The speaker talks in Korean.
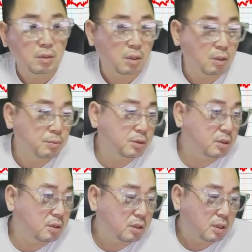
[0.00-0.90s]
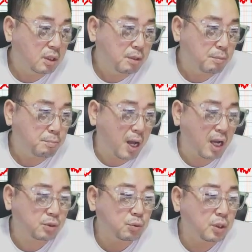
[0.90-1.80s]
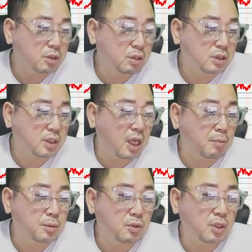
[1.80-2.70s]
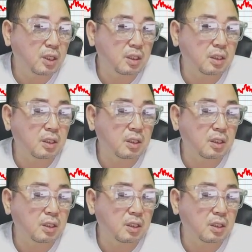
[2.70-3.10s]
여러분들, 방송에서 대한민국의